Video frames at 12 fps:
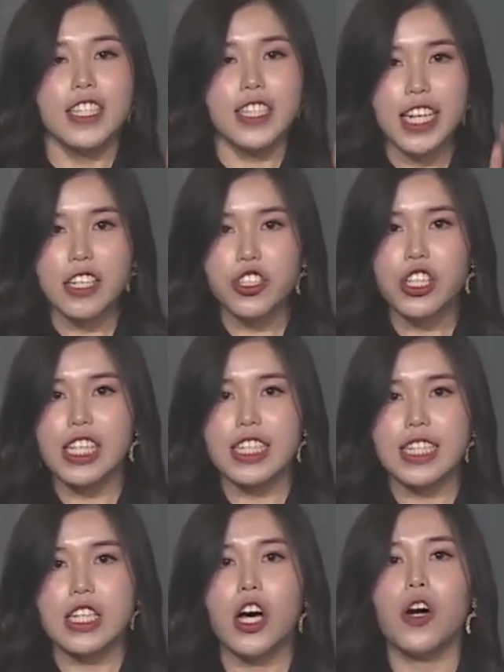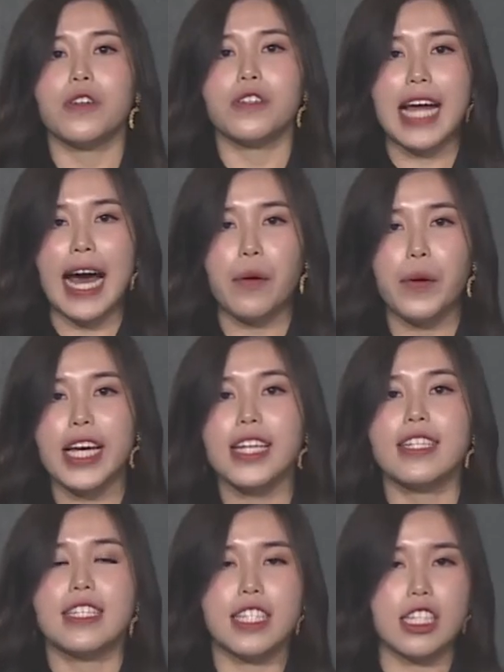测试了之后，它
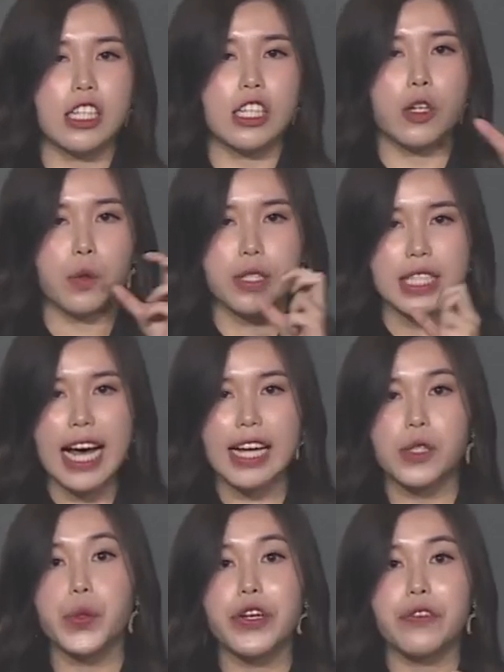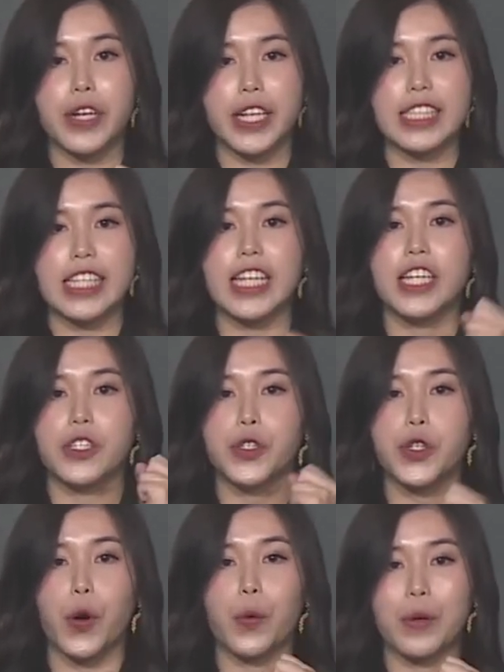会只留下对人体
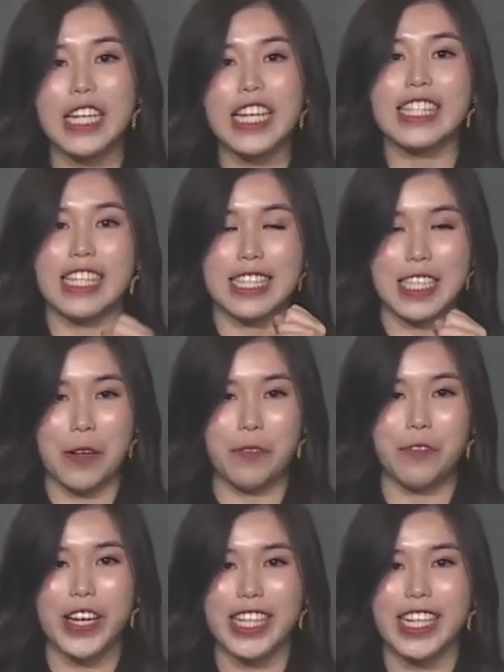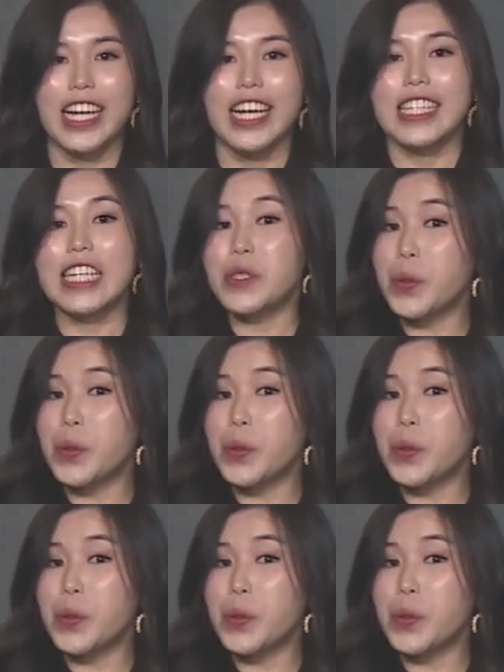有利的成分，那